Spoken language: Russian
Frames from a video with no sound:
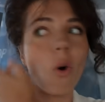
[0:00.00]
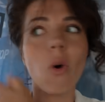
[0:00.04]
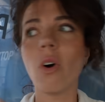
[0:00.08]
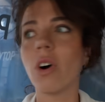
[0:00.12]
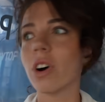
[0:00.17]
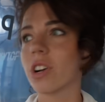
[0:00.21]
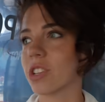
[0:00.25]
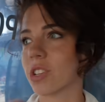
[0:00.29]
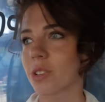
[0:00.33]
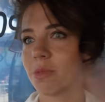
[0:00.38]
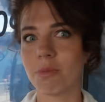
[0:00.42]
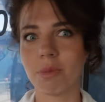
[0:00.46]

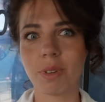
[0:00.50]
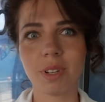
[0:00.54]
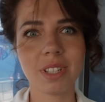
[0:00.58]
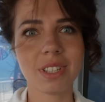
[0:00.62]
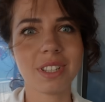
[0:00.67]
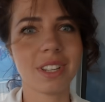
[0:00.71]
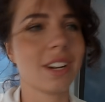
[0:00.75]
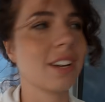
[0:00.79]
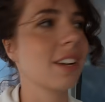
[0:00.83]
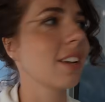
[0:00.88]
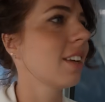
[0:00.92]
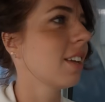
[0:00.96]
очень
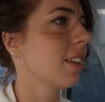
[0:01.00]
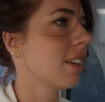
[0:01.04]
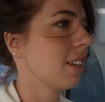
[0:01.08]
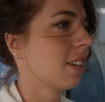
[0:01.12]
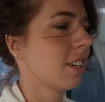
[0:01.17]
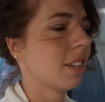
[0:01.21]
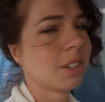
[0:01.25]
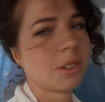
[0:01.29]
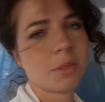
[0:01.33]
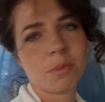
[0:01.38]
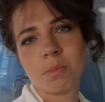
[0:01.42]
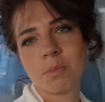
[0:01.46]
быстро,
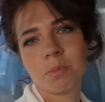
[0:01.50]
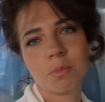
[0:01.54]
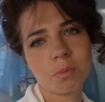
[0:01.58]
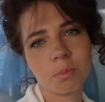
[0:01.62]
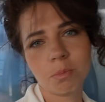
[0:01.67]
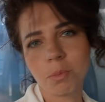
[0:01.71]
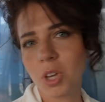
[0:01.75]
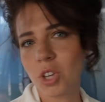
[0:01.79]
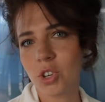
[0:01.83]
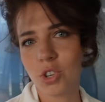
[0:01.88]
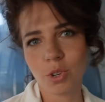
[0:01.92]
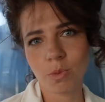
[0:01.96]

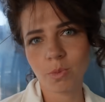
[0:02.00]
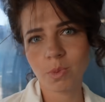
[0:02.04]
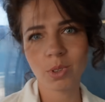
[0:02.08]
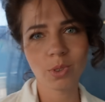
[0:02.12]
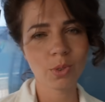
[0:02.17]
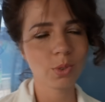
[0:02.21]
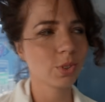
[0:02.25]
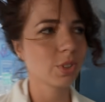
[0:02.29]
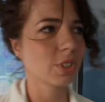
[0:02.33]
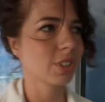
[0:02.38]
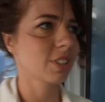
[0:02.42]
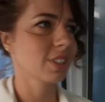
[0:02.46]
меньше
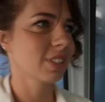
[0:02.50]
минуты.